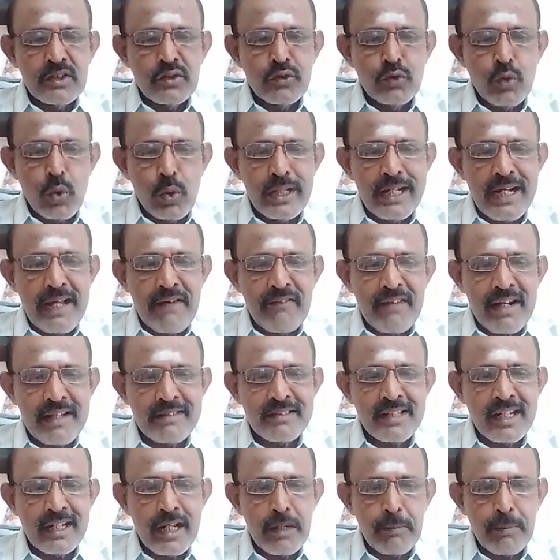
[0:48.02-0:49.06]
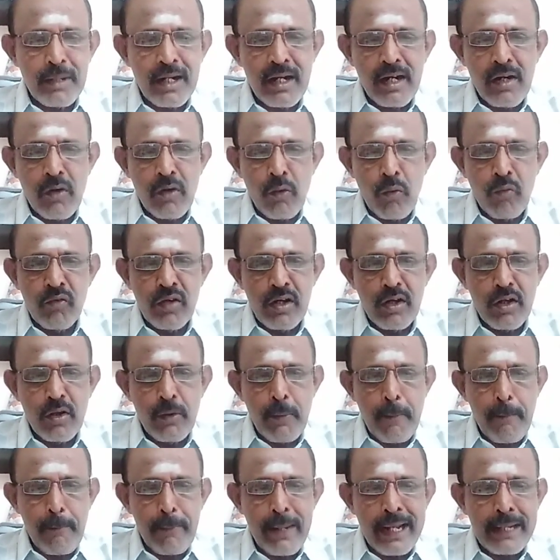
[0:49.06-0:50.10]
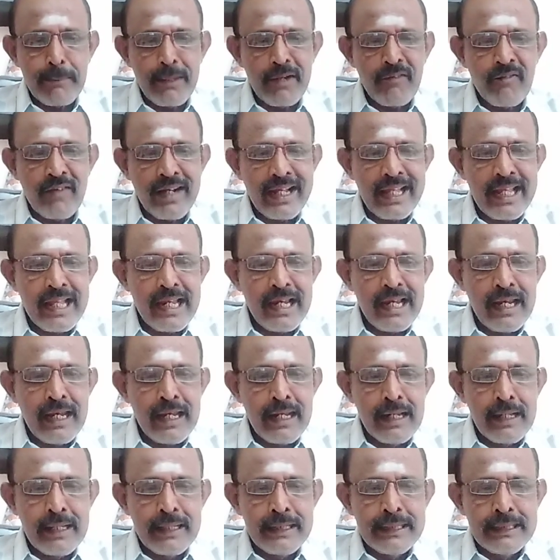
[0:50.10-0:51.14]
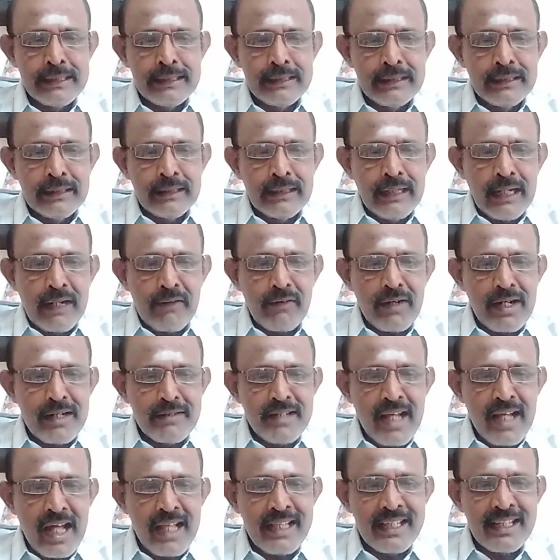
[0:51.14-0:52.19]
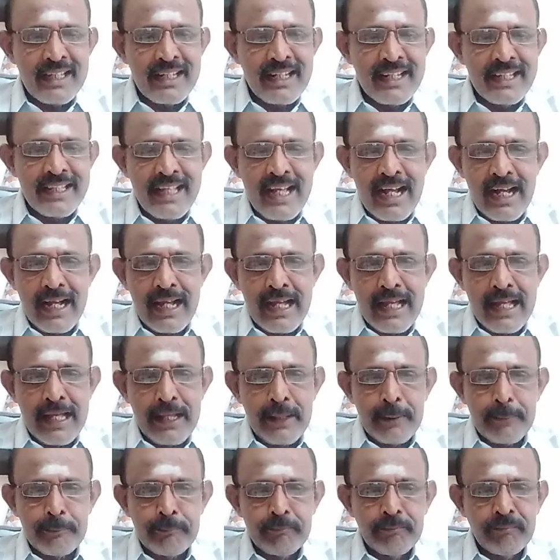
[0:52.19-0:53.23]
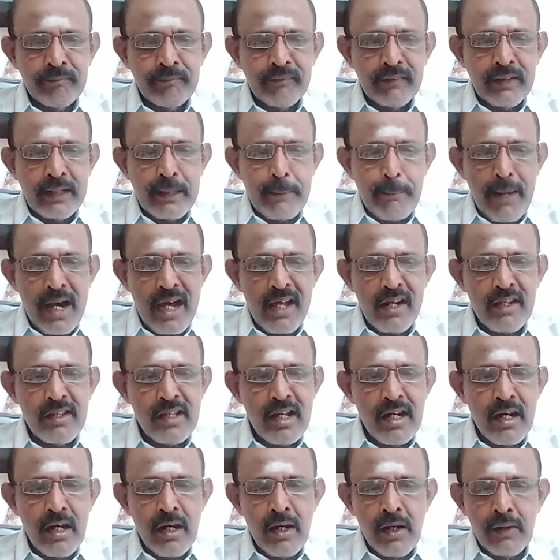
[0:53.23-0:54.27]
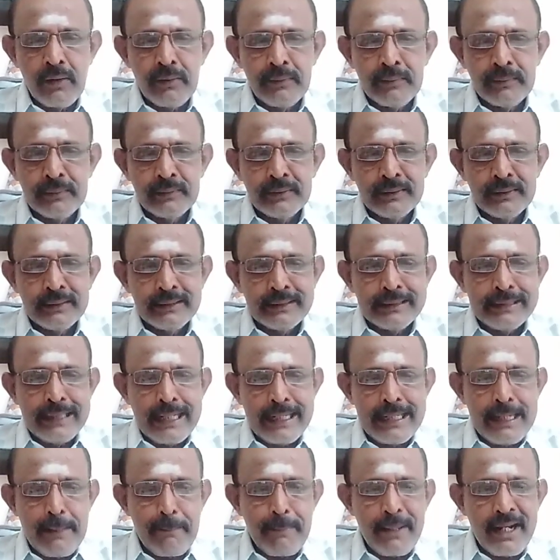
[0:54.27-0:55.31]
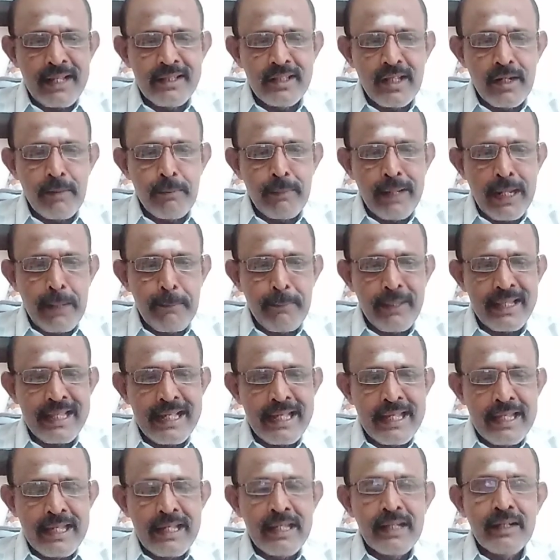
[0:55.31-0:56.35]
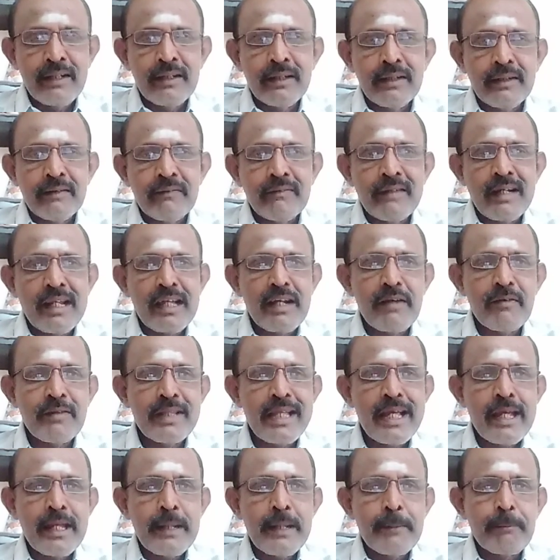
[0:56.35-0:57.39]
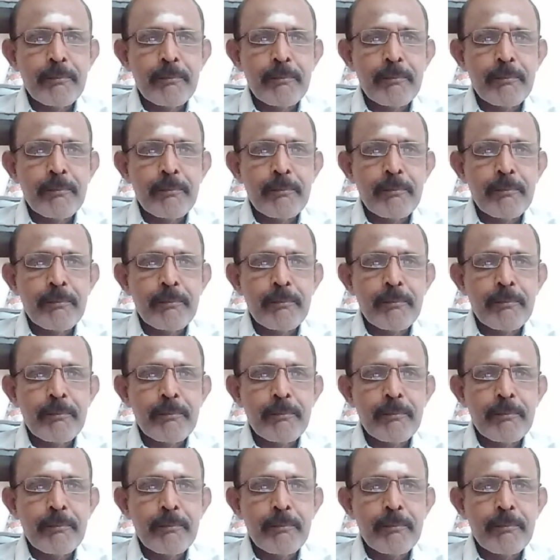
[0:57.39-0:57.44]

ஜோதிட வாசக நண்பர்கள் ஒவ்வொருக்கும் பயன்படும் வகையில் அவர்கள் ஜாதக ரீதியாக இம்மாறுதல் என்ன பலன் தரும் என்பதை விளக்குவதே